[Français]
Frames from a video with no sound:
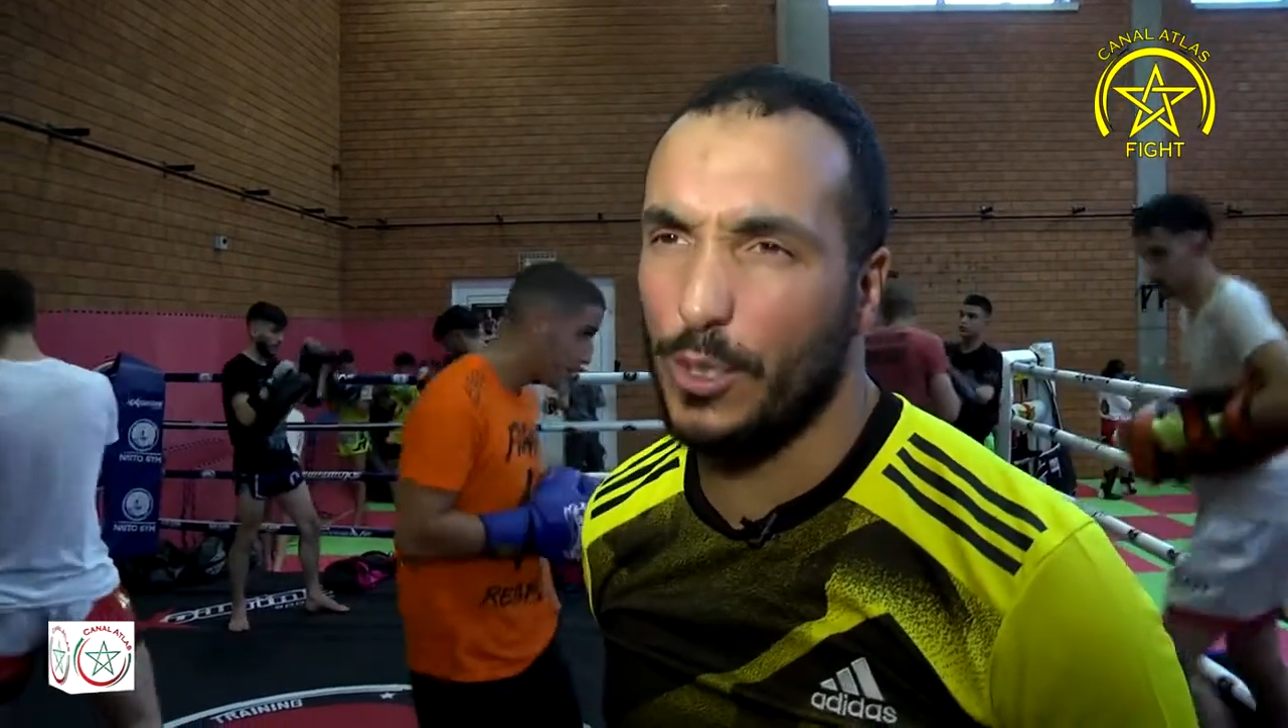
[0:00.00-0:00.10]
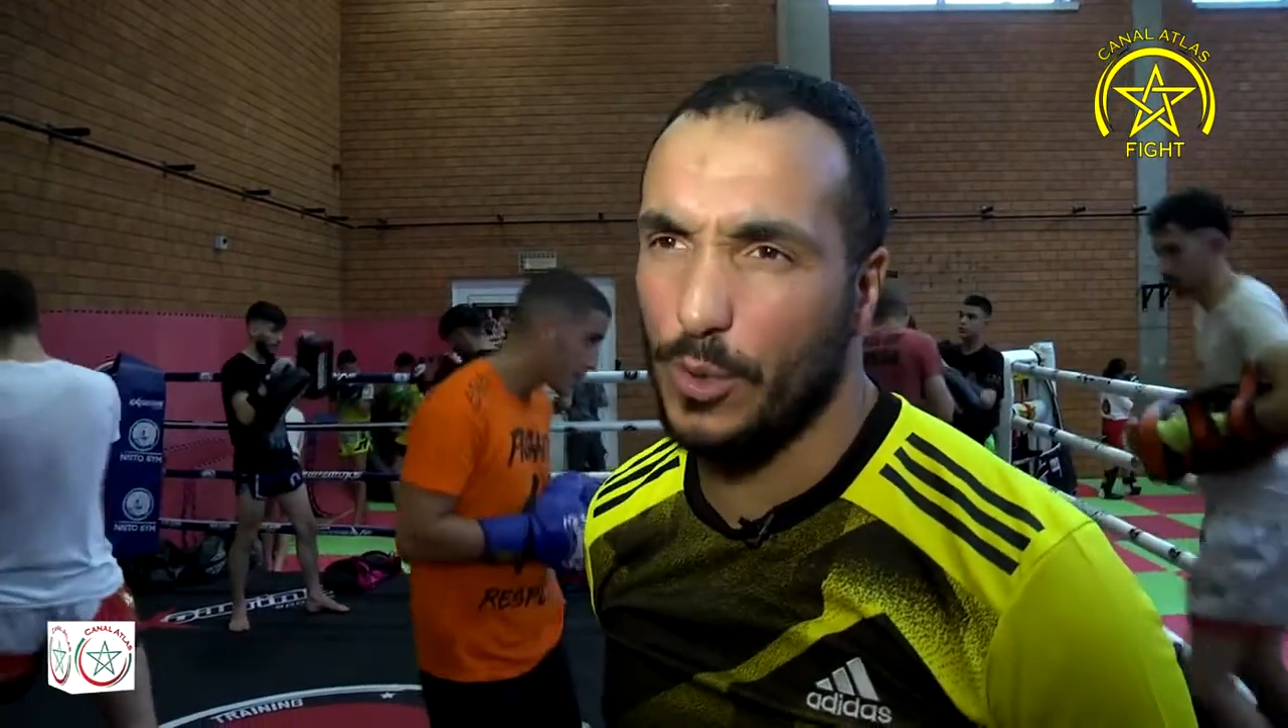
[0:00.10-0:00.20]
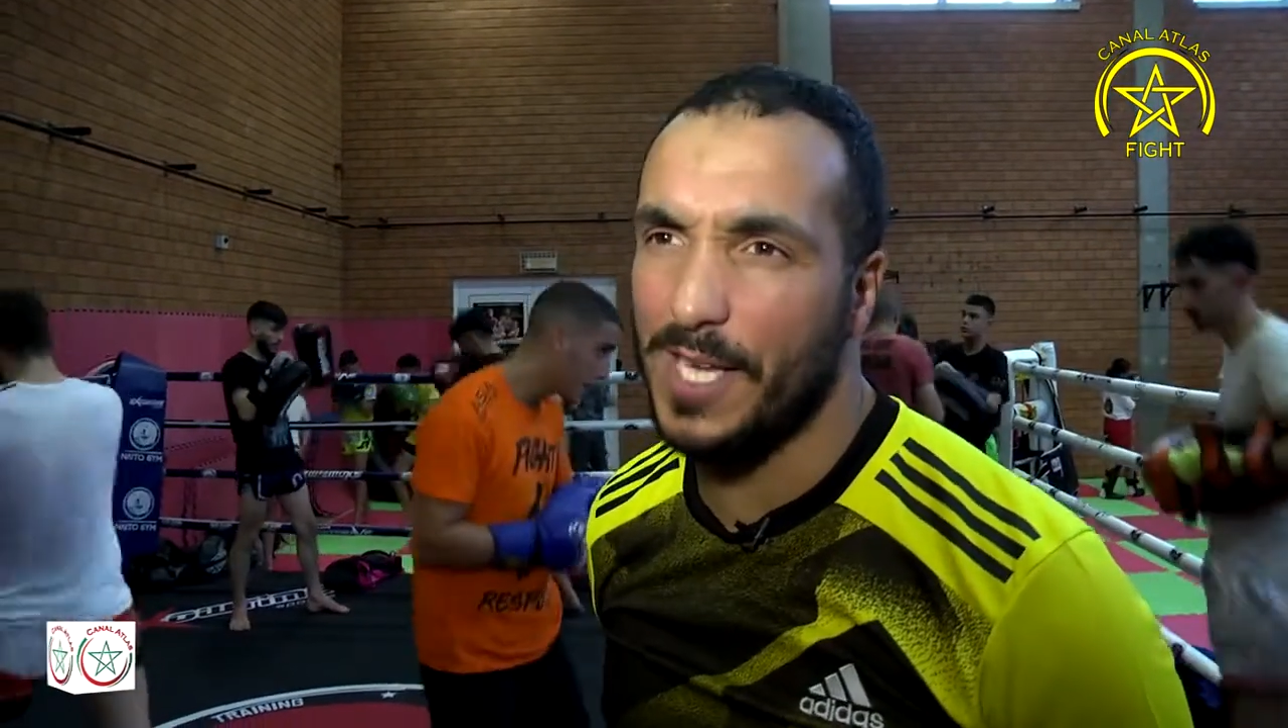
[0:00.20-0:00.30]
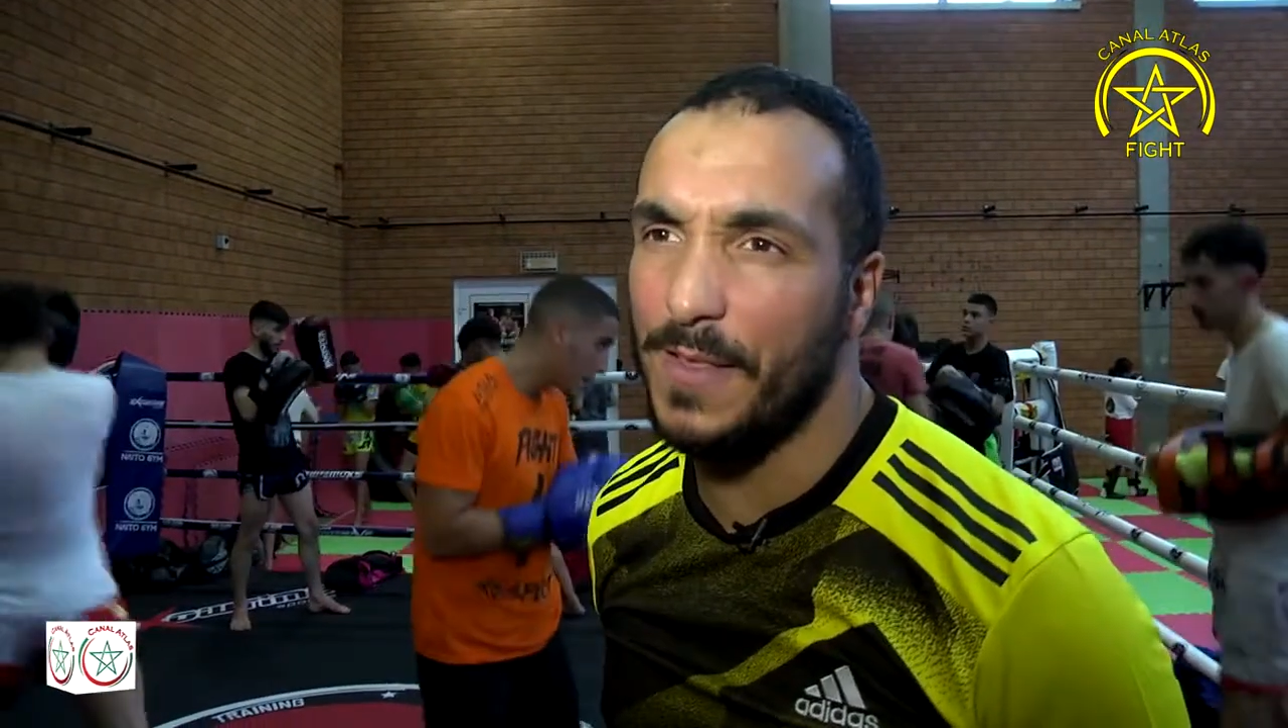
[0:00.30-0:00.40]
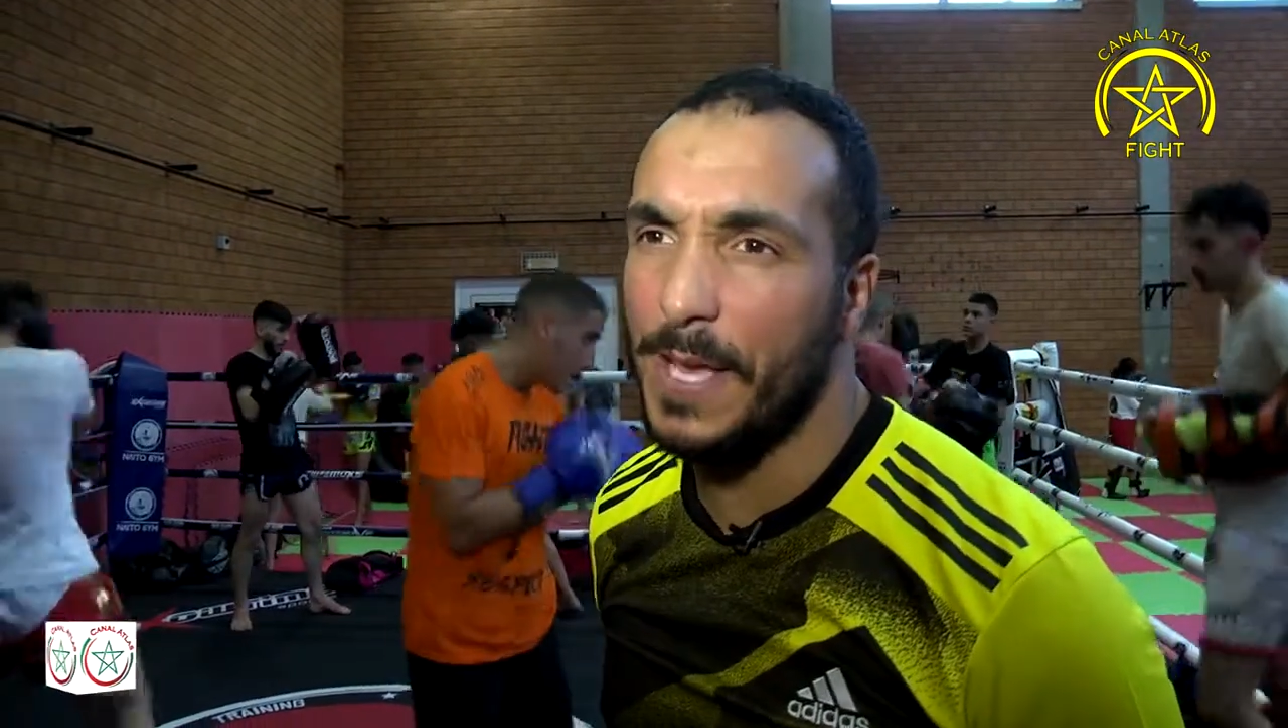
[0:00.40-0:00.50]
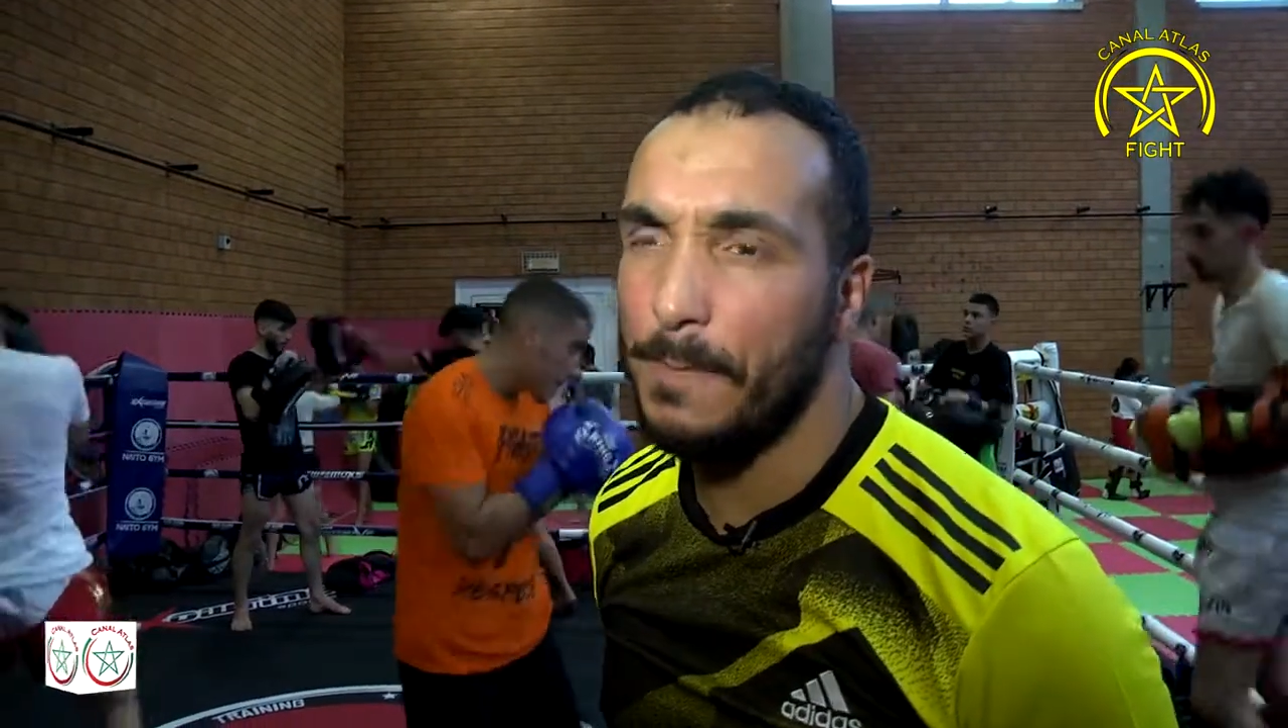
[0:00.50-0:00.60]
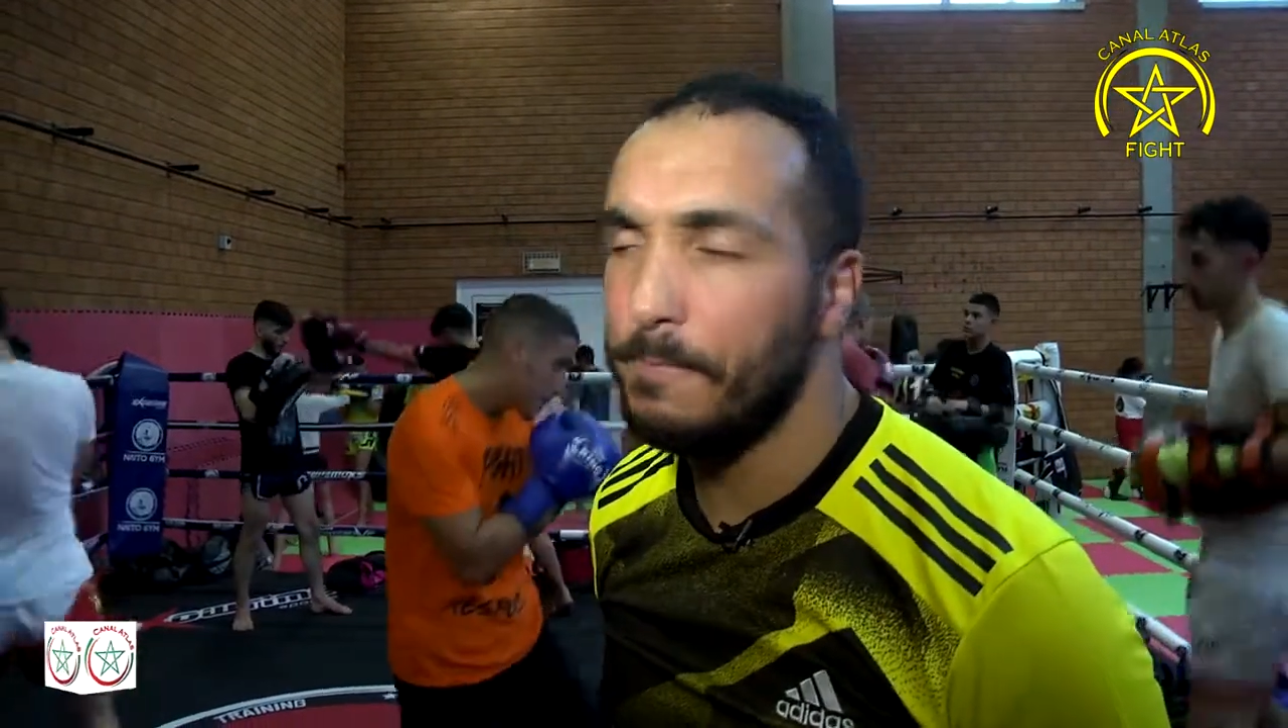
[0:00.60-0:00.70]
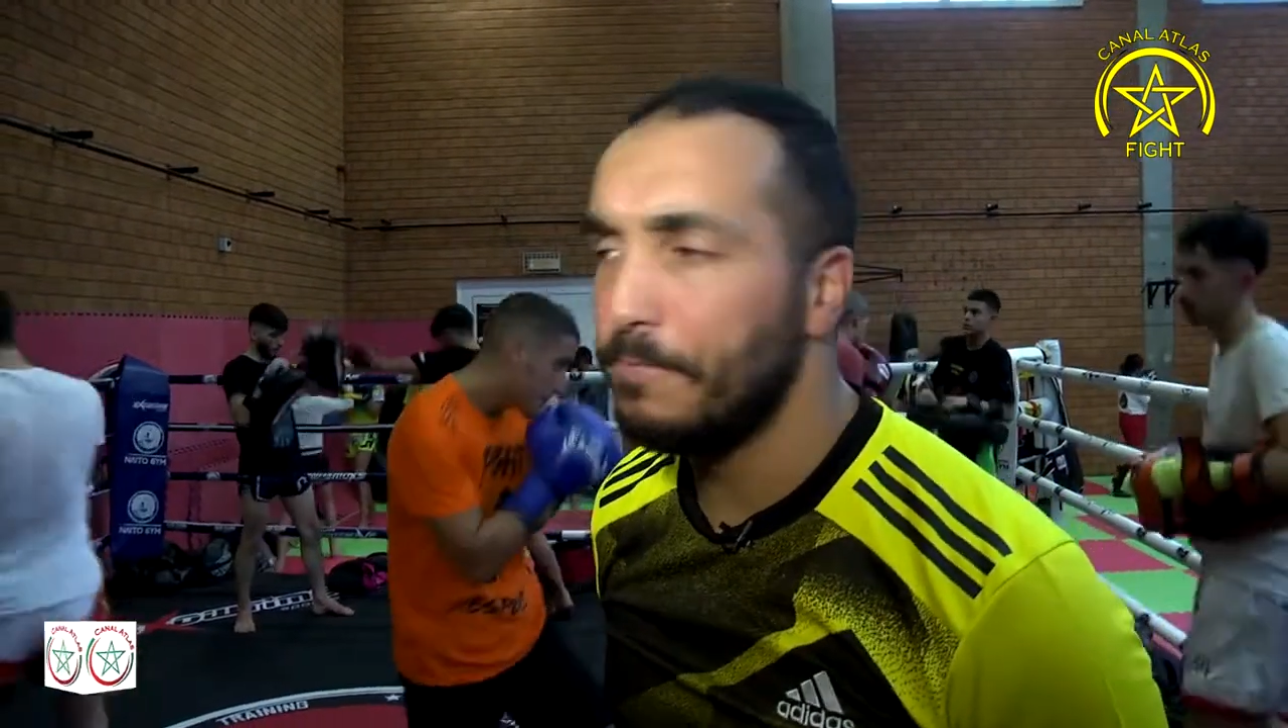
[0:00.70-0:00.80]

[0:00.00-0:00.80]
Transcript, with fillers: quelques années.